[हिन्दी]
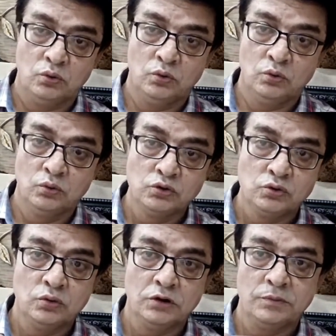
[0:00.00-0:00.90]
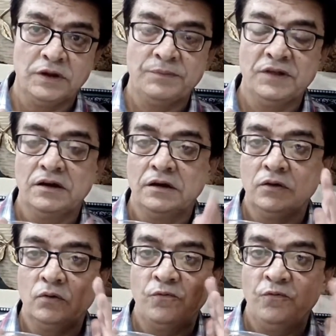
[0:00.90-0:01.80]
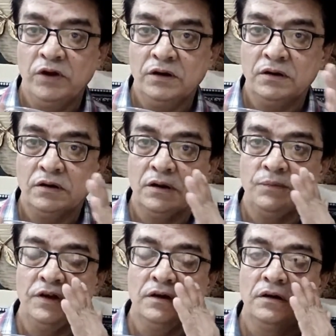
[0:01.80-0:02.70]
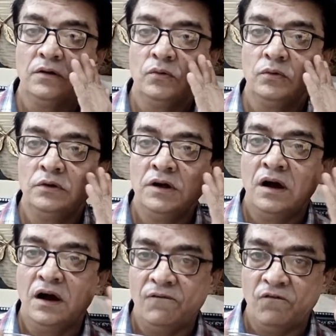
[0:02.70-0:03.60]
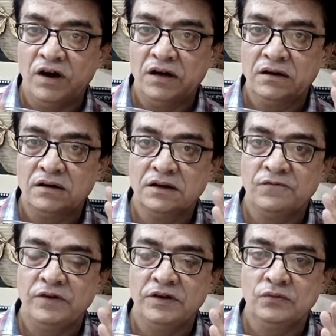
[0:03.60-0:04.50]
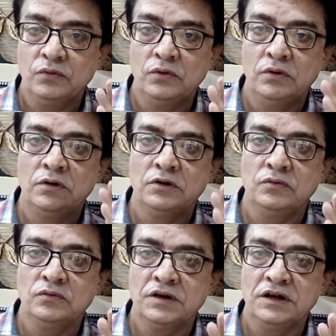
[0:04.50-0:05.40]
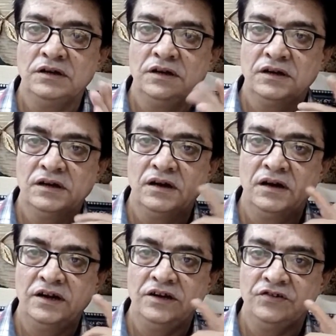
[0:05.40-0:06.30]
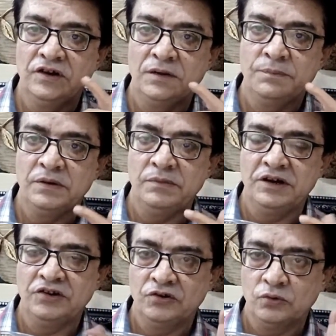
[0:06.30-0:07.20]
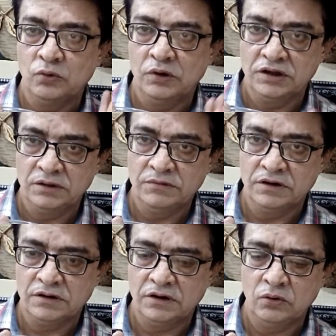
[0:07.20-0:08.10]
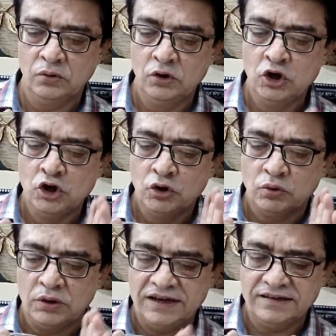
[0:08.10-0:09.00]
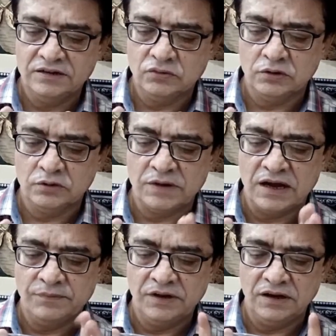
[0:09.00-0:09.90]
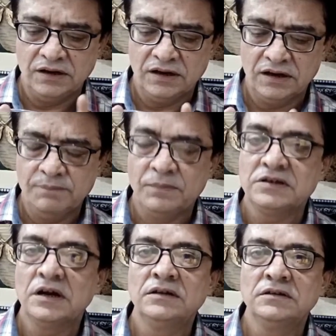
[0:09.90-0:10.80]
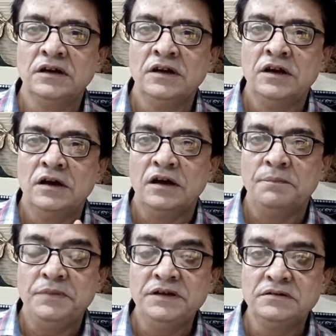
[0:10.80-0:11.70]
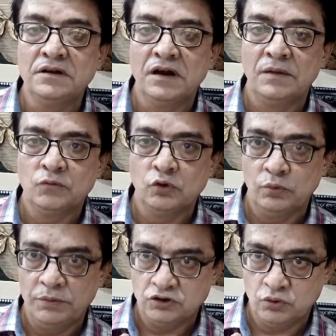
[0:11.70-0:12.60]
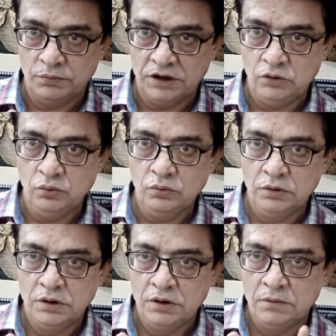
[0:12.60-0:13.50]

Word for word: तो उस सूरत में अपने कलर को फेयर करना अपने कलर को हमवार करना फेस को और दूसरा ये है कि खड्डे निशान पिगमेंटेशन को ख़त्म करना हो तो ऐसी सूरत में आपने लेना है 50 20 ग्राम तुखम संभालू